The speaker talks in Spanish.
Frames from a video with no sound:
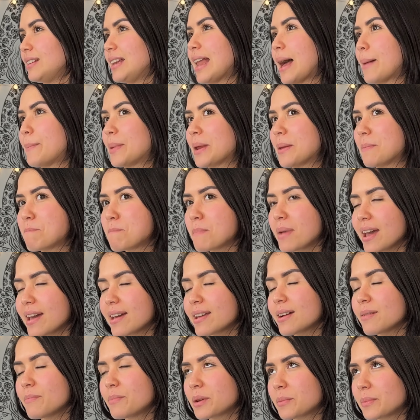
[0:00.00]
la
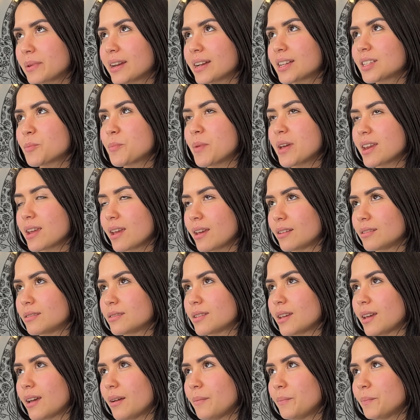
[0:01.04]
primera, primera
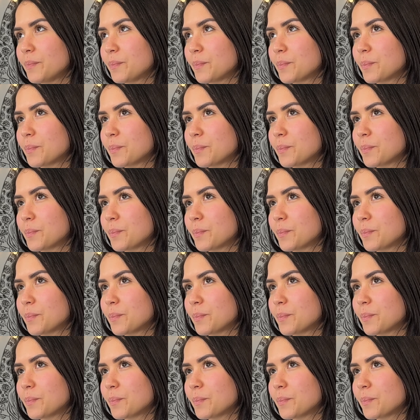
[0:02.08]
experiencia,